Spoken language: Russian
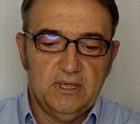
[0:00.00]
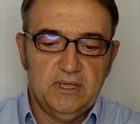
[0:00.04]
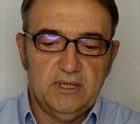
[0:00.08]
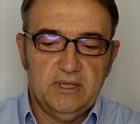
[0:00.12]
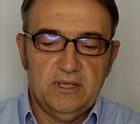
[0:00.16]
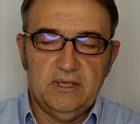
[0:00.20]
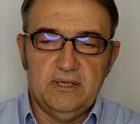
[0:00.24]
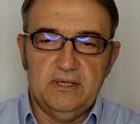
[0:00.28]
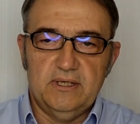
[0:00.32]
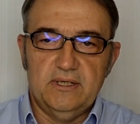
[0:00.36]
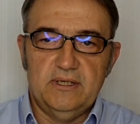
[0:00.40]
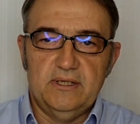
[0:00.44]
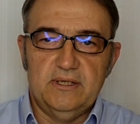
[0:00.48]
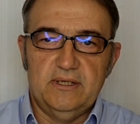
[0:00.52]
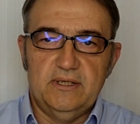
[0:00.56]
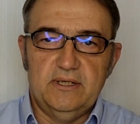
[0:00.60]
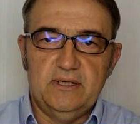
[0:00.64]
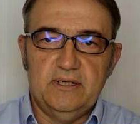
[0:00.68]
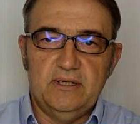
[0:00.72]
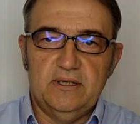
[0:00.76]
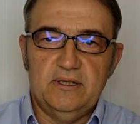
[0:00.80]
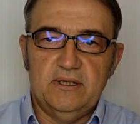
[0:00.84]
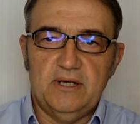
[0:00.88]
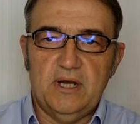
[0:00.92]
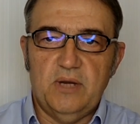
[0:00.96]

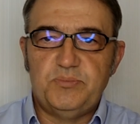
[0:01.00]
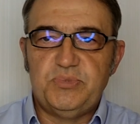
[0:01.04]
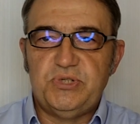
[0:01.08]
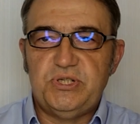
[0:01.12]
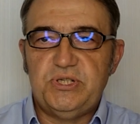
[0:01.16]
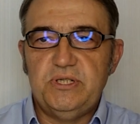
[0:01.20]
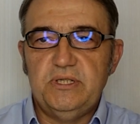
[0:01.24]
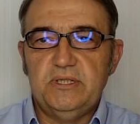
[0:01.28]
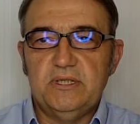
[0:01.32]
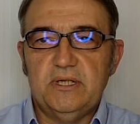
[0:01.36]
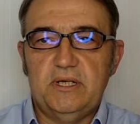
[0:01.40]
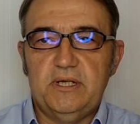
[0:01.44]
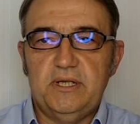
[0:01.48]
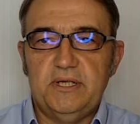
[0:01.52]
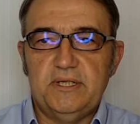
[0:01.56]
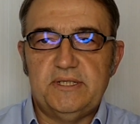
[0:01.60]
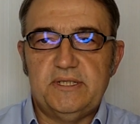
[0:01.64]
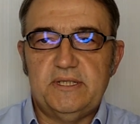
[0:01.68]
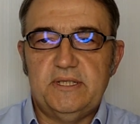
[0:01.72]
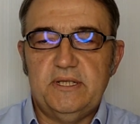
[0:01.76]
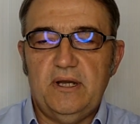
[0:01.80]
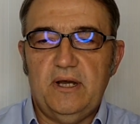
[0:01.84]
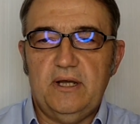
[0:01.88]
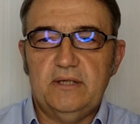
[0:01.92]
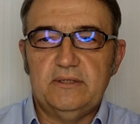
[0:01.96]
Э, община
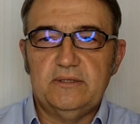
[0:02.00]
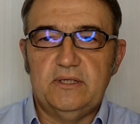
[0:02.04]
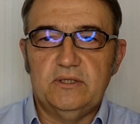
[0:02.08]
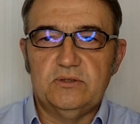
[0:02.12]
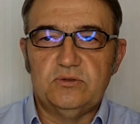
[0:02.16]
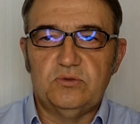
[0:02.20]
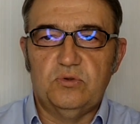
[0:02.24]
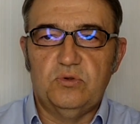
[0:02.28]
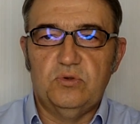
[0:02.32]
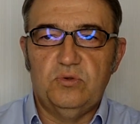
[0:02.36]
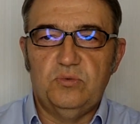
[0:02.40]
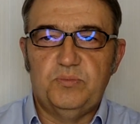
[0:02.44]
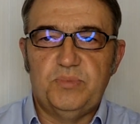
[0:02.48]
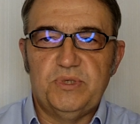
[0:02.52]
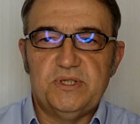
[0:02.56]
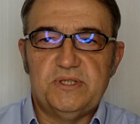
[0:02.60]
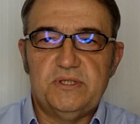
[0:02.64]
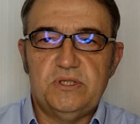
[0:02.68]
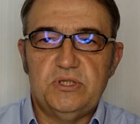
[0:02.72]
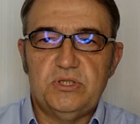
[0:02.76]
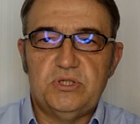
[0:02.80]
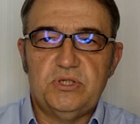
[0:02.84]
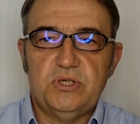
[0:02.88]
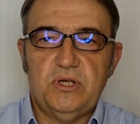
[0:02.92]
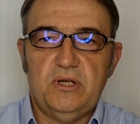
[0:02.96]
христиан, которую он
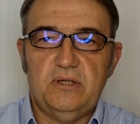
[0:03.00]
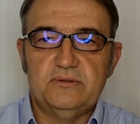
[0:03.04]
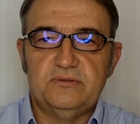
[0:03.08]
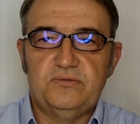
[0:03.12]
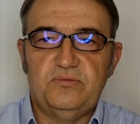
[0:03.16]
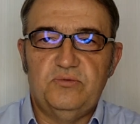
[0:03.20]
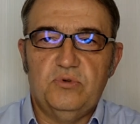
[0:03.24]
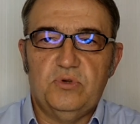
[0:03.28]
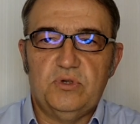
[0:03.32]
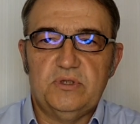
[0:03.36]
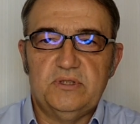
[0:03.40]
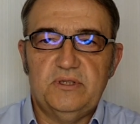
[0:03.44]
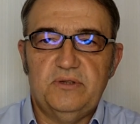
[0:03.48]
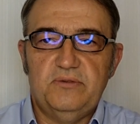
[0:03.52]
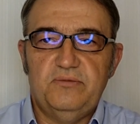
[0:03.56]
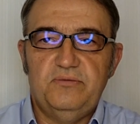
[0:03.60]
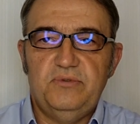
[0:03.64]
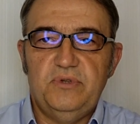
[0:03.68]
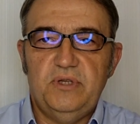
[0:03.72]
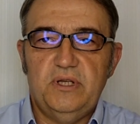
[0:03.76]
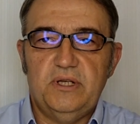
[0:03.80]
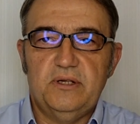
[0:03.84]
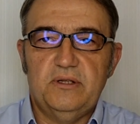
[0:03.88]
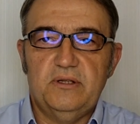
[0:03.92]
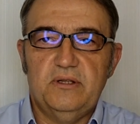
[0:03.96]
посещал, твердо
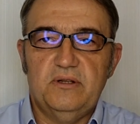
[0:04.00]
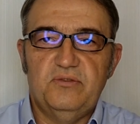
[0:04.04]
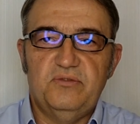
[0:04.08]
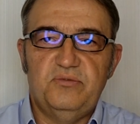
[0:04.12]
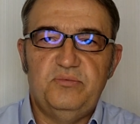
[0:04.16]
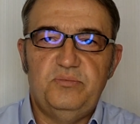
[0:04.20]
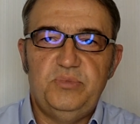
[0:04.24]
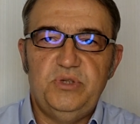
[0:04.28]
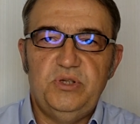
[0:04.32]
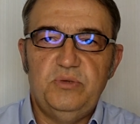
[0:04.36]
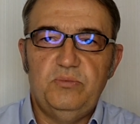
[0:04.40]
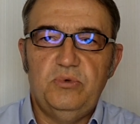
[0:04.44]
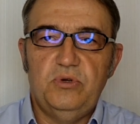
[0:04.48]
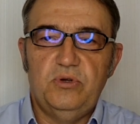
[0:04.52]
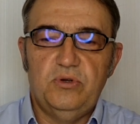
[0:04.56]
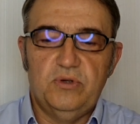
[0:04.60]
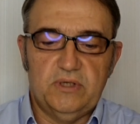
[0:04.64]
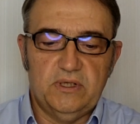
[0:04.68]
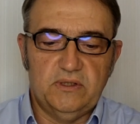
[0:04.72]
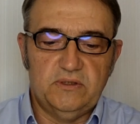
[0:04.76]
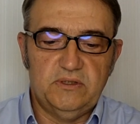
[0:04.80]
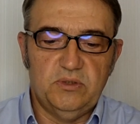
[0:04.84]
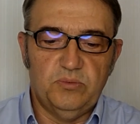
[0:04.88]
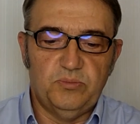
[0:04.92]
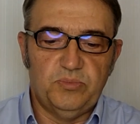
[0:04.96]
верила в Библию
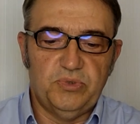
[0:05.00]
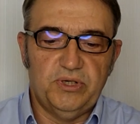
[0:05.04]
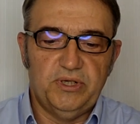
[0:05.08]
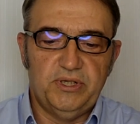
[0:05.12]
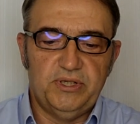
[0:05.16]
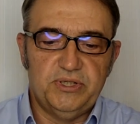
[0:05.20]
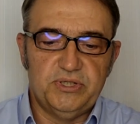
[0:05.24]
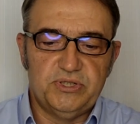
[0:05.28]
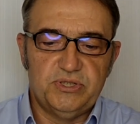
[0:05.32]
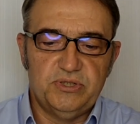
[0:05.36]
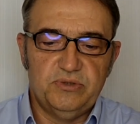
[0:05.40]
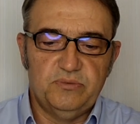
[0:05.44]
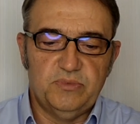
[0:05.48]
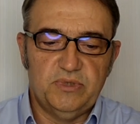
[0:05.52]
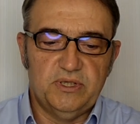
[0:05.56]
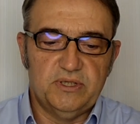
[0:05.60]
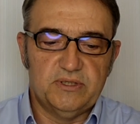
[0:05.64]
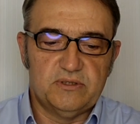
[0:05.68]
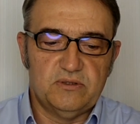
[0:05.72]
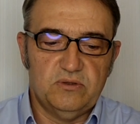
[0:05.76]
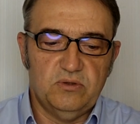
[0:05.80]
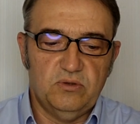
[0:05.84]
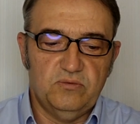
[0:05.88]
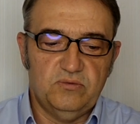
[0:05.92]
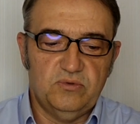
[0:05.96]
как непогрешимое
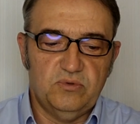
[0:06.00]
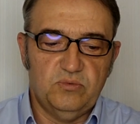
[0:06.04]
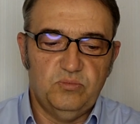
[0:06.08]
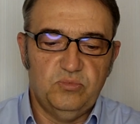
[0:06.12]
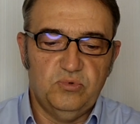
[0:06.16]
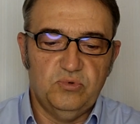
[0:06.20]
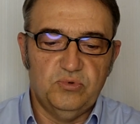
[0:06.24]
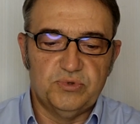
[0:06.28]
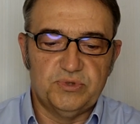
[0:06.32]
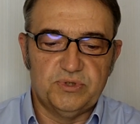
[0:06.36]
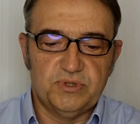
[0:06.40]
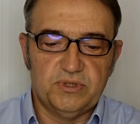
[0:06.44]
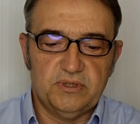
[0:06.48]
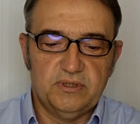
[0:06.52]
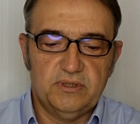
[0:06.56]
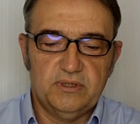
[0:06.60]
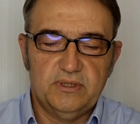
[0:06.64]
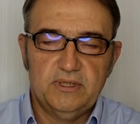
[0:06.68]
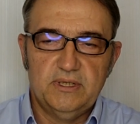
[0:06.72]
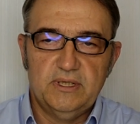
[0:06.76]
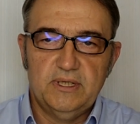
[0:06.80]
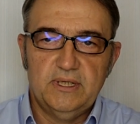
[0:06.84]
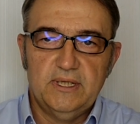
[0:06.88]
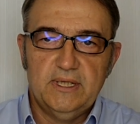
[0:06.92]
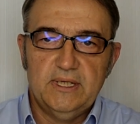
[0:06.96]
Слово Божье.
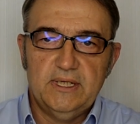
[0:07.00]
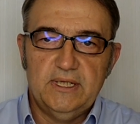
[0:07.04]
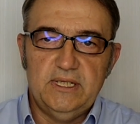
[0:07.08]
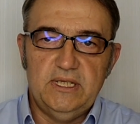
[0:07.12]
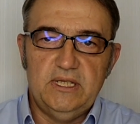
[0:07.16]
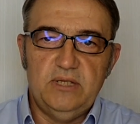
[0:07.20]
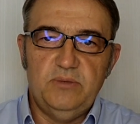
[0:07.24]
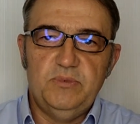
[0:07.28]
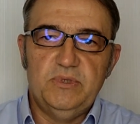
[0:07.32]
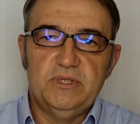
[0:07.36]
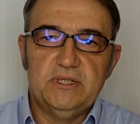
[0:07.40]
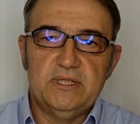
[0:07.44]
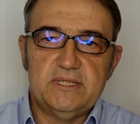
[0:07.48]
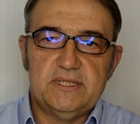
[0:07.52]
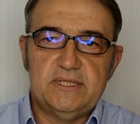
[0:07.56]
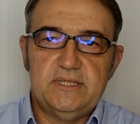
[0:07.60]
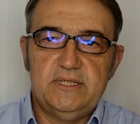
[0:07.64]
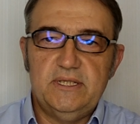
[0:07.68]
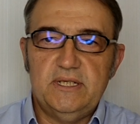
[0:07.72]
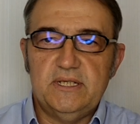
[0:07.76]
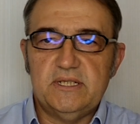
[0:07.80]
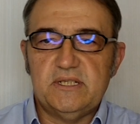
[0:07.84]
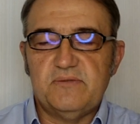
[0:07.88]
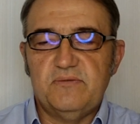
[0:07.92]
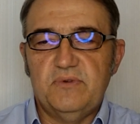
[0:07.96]
И именно
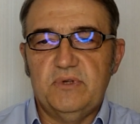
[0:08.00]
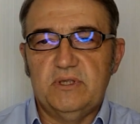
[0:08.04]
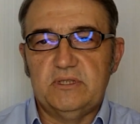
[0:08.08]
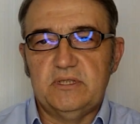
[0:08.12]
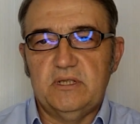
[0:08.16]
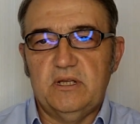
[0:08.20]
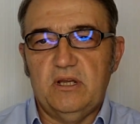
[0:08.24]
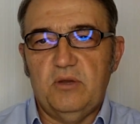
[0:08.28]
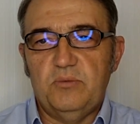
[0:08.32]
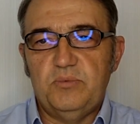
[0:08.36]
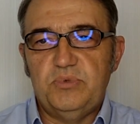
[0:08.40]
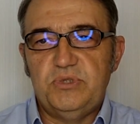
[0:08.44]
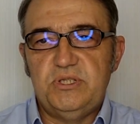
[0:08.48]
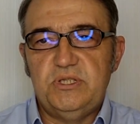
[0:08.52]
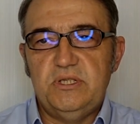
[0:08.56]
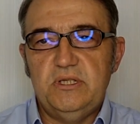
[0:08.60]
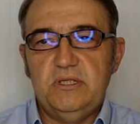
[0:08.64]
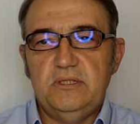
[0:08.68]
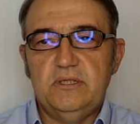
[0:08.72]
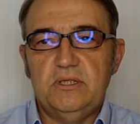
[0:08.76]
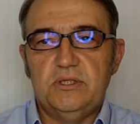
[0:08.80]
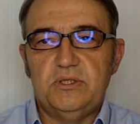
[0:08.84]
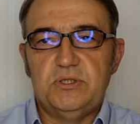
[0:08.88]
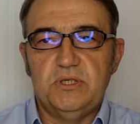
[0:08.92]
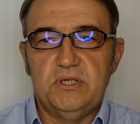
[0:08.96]
здесь, в этой
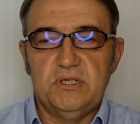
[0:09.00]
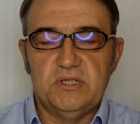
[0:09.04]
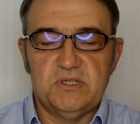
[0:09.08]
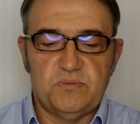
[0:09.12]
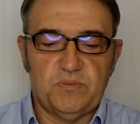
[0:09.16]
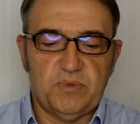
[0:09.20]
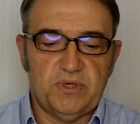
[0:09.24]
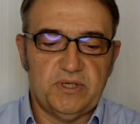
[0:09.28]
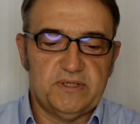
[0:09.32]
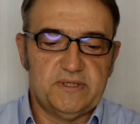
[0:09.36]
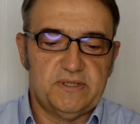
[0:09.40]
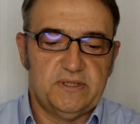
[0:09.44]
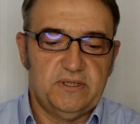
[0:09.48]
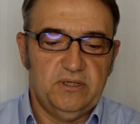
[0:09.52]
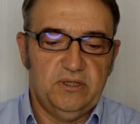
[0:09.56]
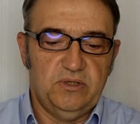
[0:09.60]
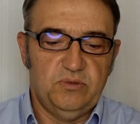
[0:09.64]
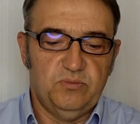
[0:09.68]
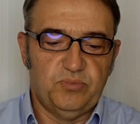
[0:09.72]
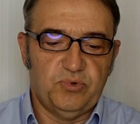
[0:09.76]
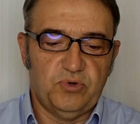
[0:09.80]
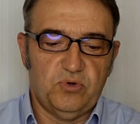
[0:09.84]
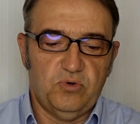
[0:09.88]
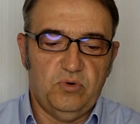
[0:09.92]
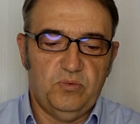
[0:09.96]
общине, через простые
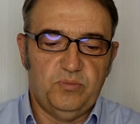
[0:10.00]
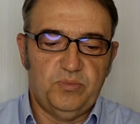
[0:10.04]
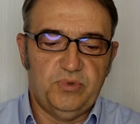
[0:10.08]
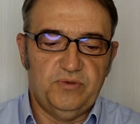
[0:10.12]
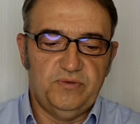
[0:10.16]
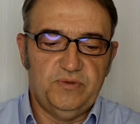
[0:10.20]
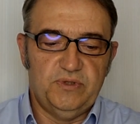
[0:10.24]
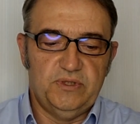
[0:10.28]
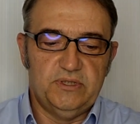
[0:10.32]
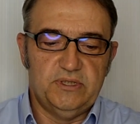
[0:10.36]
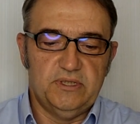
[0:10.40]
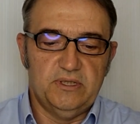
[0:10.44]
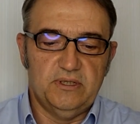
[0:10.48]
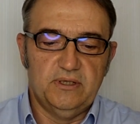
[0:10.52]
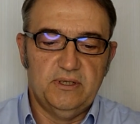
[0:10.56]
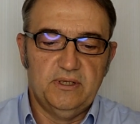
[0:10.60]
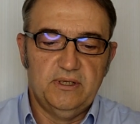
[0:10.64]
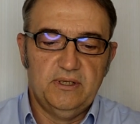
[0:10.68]
проповеди,